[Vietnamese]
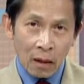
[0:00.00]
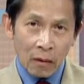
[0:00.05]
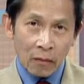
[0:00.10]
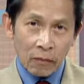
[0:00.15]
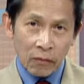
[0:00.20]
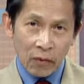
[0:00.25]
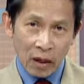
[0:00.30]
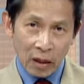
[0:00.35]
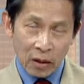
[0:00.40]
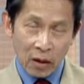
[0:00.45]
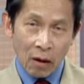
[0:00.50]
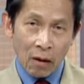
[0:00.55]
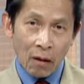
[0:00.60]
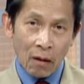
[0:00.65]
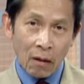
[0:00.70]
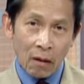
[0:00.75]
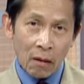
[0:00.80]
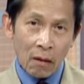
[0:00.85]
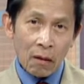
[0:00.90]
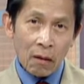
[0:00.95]
và
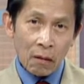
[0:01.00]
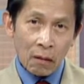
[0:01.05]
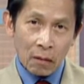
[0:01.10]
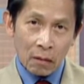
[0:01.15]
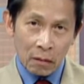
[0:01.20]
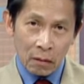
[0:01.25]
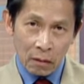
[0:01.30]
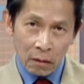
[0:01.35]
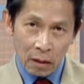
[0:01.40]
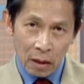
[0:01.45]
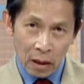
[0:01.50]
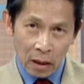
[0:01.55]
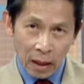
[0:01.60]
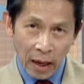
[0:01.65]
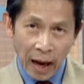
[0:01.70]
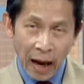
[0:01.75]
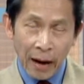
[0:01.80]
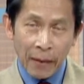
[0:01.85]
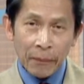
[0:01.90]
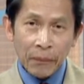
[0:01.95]
cho đi
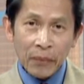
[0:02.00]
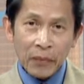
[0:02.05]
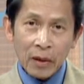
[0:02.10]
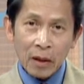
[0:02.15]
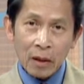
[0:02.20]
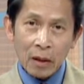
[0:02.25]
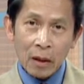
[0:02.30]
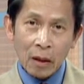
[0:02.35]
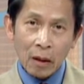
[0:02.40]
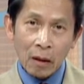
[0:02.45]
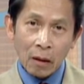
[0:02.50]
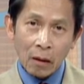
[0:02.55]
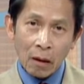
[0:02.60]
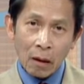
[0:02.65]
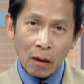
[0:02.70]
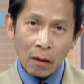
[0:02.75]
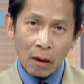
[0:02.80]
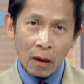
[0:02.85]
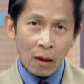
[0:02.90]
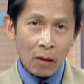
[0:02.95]
khám chứ đừng
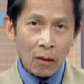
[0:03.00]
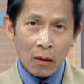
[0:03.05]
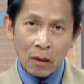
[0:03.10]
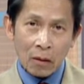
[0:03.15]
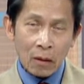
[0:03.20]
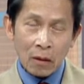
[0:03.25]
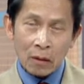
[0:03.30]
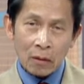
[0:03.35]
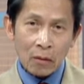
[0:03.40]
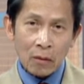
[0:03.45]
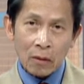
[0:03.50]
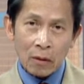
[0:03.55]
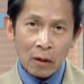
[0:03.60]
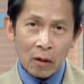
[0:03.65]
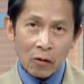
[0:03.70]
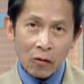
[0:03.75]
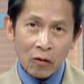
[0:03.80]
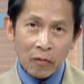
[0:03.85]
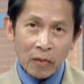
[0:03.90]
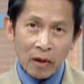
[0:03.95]
có nói ô tôi
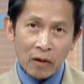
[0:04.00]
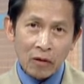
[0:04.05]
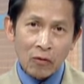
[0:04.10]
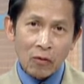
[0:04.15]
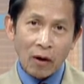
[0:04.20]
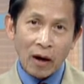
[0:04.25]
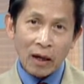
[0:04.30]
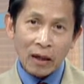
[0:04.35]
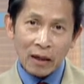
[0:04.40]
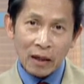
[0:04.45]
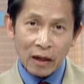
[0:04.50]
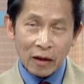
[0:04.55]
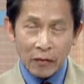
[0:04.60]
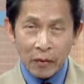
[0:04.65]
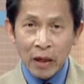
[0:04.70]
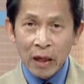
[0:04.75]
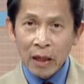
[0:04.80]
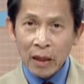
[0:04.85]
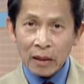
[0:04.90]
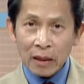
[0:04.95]
đâu có bệnh hoạn gì
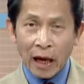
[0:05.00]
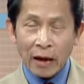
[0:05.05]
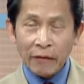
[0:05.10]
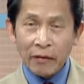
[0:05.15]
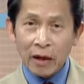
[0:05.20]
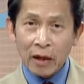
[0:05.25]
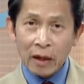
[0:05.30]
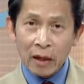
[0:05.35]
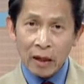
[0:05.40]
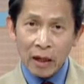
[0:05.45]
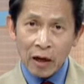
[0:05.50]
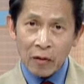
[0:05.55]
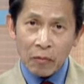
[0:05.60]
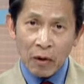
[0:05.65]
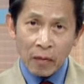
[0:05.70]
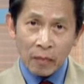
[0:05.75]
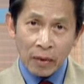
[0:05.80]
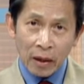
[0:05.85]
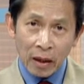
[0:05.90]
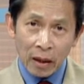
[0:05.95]
đâu tại vì nếu
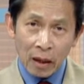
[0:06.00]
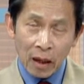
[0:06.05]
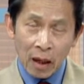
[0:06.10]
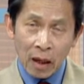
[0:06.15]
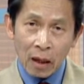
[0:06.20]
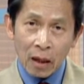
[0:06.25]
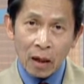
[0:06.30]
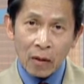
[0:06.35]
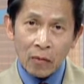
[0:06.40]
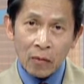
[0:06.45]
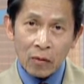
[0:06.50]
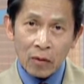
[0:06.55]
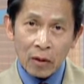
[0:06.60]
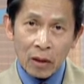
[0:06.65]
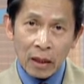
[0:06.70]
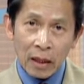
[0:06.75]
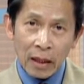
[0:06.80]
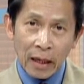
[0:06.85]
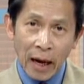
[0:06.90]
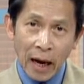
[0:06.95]
mà mình á, không có
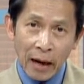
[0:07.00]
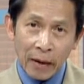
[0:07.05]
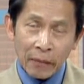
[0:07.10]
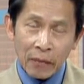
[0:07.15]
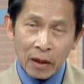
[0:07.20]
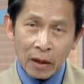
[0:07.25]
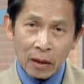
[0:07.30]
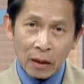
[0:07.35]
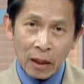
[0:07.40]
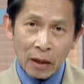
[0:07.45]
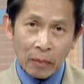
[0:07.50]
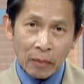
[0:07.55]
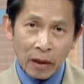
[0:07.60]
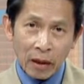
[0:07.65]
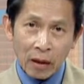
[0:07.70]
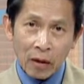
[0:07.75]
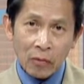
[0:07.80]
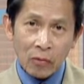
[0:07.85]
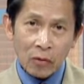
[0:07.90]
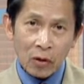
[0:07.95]
đi khám thì
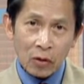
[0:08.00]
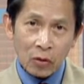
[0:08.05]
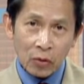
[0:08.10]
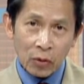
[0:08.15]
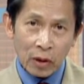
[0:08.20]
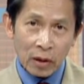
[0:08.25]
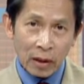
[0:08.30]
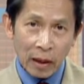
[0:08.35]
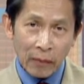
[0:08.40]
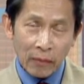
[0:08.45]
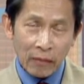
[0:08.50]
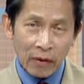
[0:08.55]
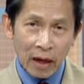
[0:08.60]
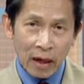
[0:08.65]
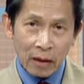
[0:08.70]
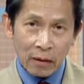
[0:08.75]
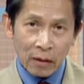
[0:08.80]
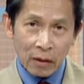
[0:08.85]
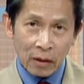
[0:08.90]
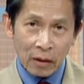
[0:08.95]
mình không có truy tầm
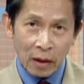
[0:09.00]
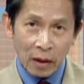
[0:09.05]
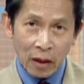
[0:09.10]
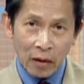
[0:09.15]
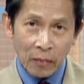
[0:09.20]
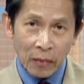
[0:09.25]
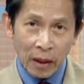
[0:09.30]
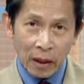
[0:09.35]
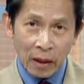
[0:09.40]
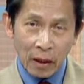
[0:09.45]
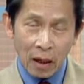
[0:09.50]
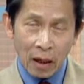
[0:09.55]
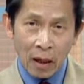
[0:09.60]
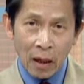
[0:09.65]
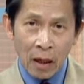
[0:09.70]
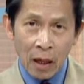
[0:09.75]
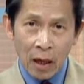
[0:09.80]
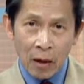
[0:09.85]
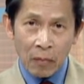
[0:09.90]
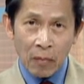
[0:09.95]
ra được những cái bệnh á,
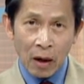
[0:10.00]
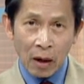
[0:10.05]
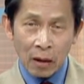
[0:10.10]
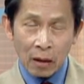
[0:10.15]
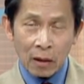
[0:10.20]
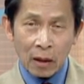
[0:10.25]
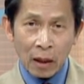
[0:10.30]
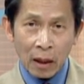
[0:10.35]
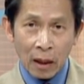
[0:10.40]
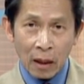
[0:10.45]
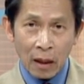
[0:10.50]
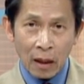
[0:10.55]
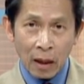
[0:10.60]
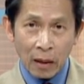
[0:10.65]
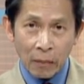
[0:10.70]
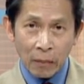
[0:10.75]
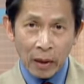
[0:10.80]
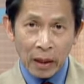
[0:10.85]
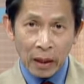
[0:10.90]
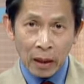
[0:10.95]
mà có thể
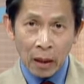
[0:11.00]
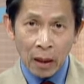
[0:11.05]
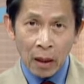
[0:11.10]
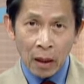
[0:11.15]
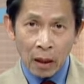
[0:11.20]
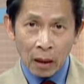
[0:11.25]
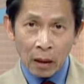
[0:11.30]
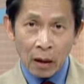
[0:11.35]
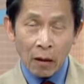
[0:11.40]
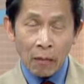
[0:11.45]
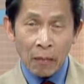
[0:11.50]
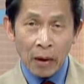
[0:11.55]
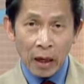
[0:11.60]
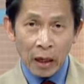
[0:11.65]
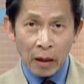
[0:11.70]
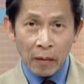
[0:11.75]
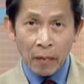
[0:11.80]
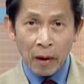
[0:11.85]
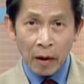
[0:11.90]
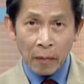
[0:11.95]
là mình có
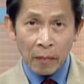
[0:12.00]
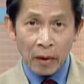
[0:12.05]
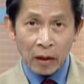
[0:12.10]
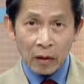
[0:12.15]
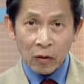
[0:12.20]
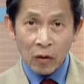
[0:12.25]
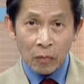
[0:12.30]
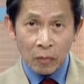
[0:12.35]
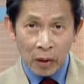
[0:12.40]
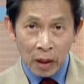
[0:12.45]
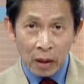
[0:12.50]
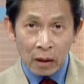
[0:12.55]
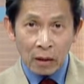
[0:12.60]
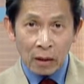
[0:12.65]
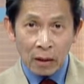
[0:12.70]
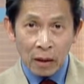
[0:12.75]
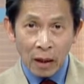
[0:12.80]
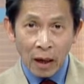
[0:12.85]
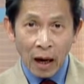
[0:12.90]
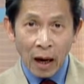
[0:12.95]
bị mà mình không
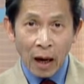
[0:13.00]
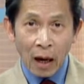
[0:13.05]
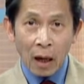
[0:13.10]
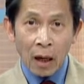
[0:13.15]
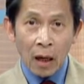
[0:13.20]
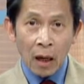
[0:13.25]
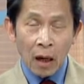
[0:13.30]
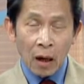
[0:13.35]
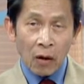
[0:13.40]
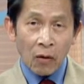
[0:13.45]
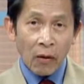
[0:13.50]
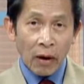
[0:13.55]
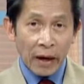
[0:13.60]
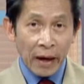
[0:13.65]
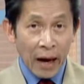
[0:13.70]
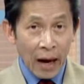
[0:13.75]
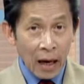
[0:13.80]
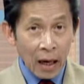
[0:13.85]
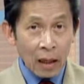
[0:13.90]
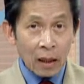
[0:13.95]
biết à, ngoài
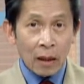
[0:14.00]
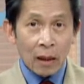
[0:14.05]
ra